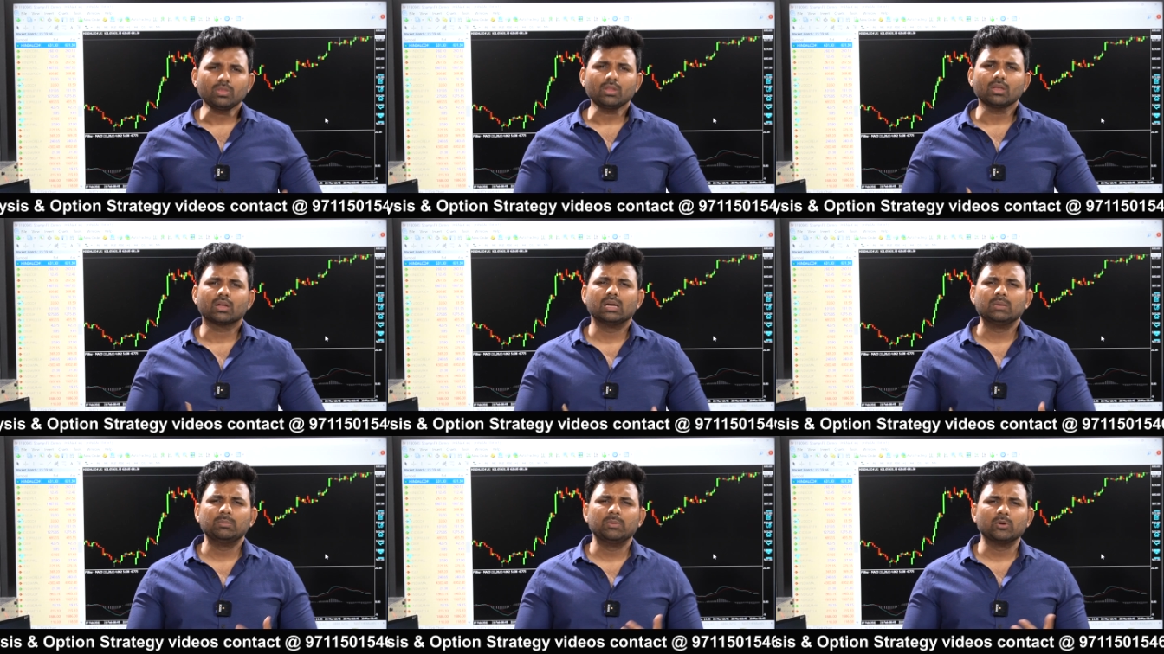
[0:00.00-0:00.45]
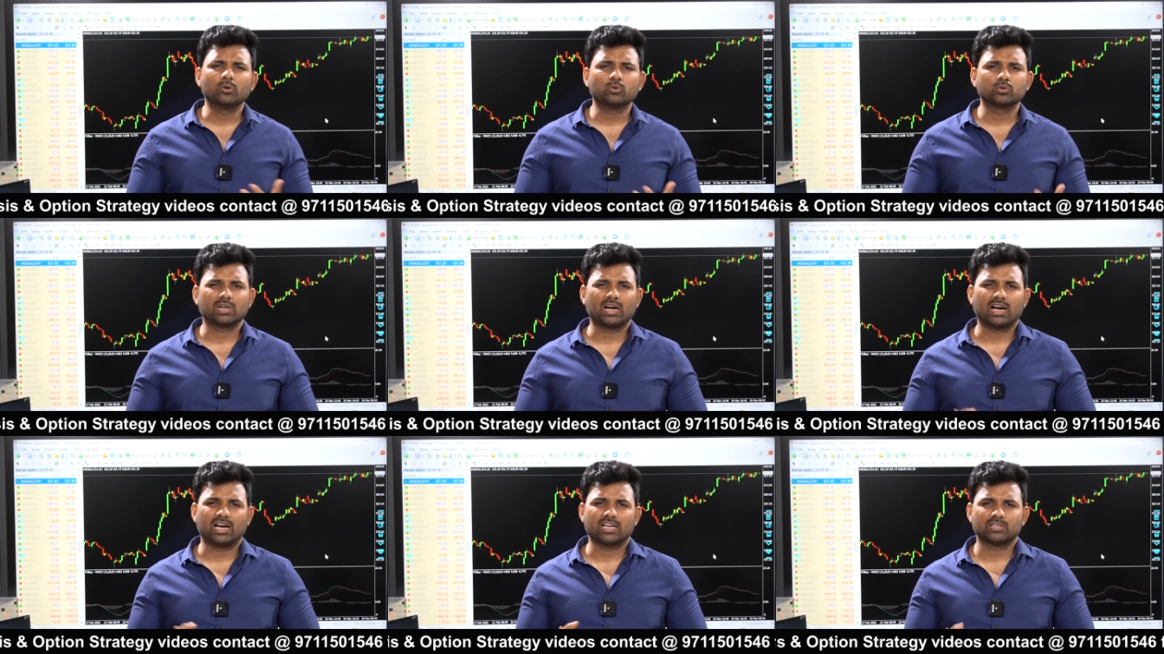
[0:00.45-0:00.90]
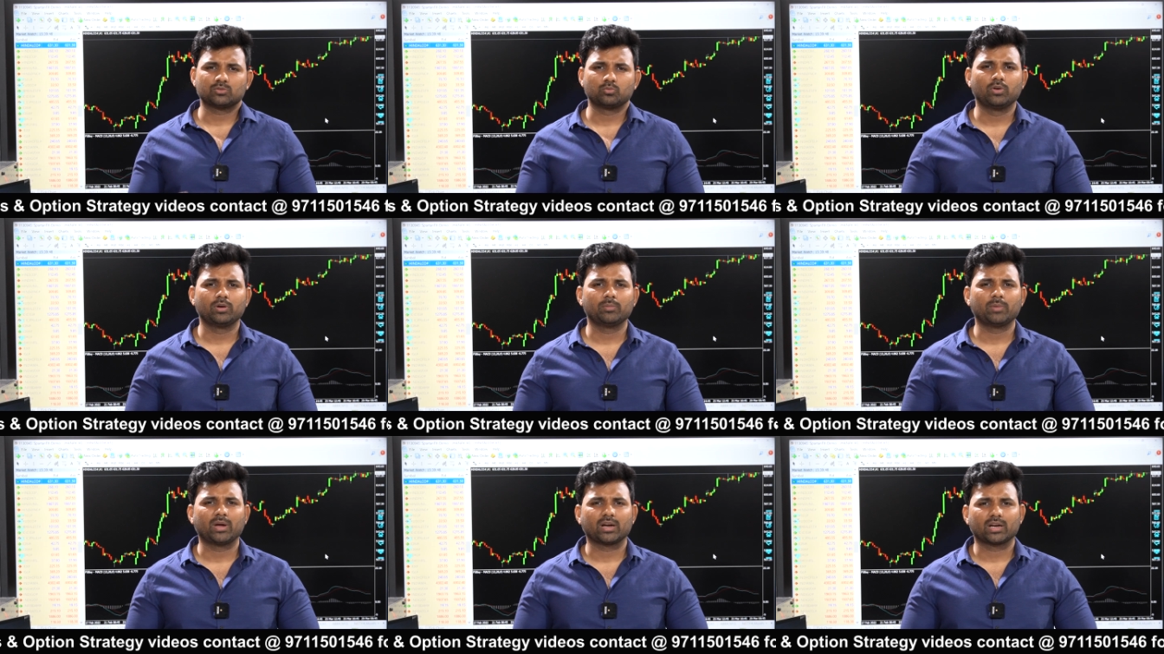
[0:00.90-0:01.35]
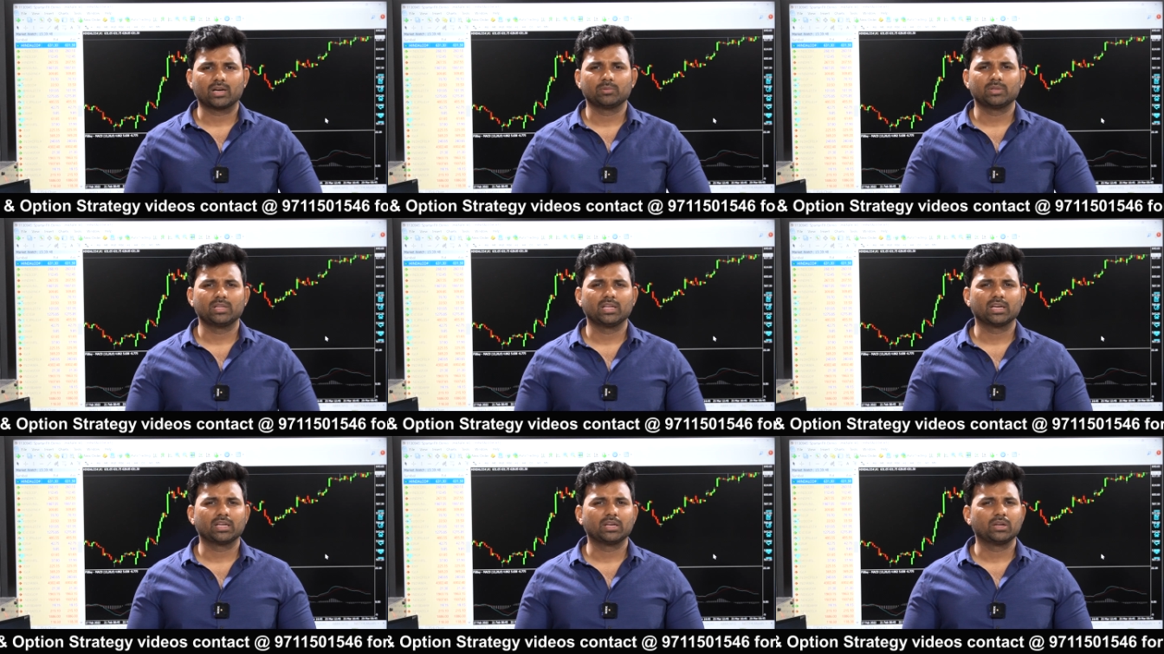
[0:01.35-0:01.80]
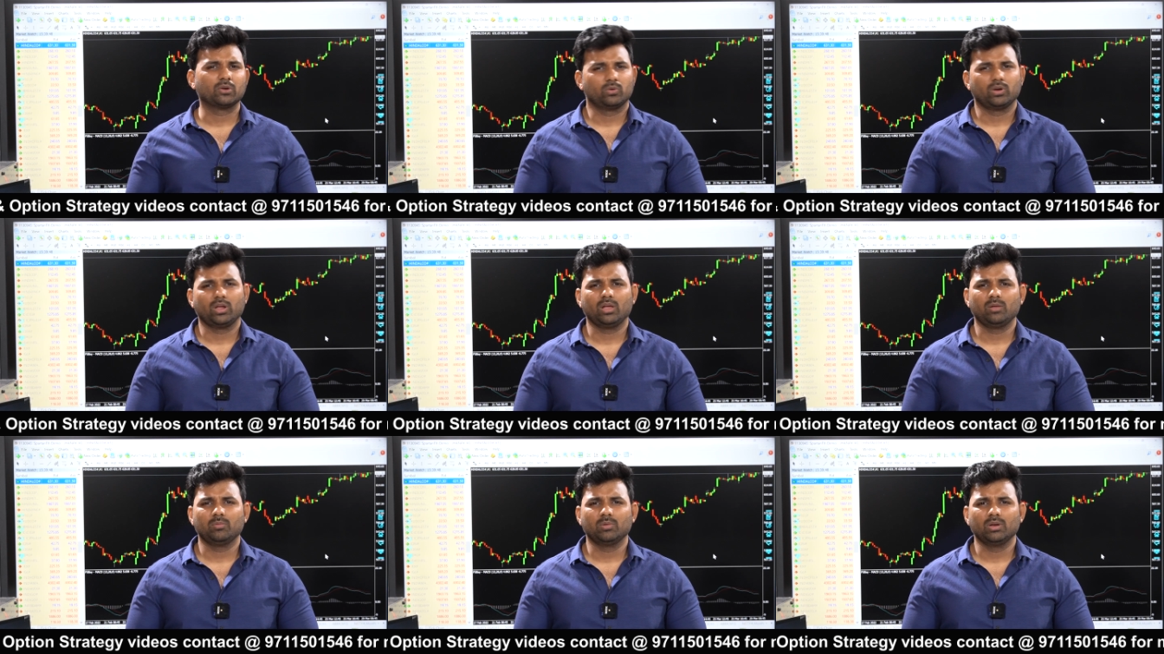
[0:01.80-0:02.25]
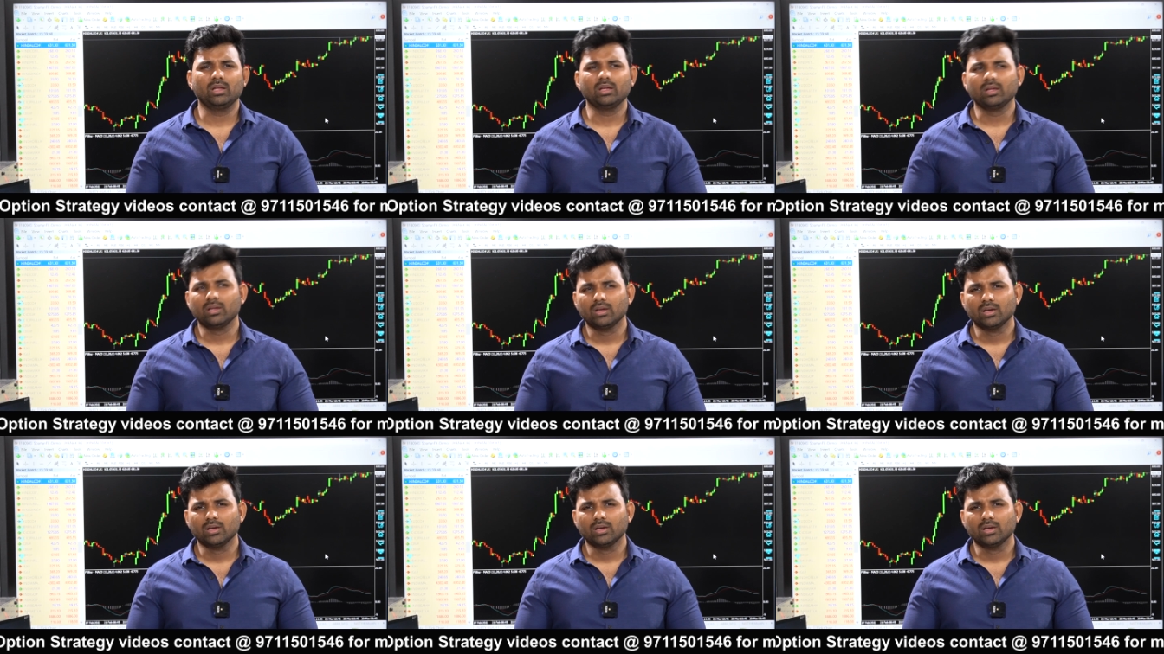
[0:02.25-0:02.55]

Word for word: कल भी कुछ खास मूवमेंट मार्केट में देखने को नहीं मिली